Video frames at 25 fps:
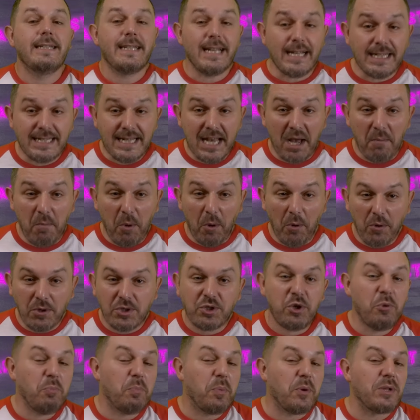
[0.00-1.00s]
Sincèrement,
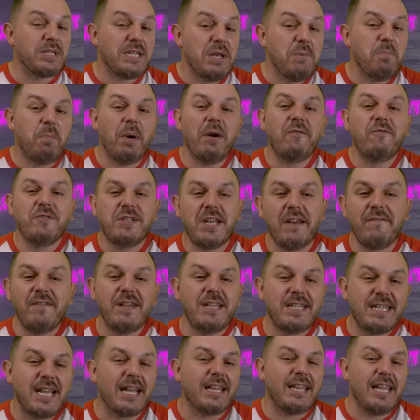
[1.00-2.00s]
je ne pensais pas que vous
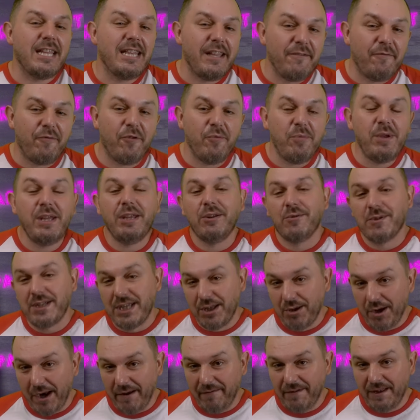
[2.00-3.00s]
aviez certaines des phobies
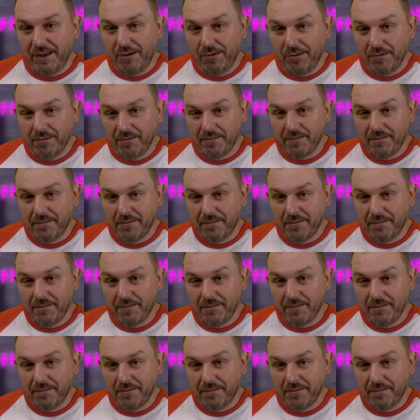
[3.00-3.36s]
énoncées dans la vidéo.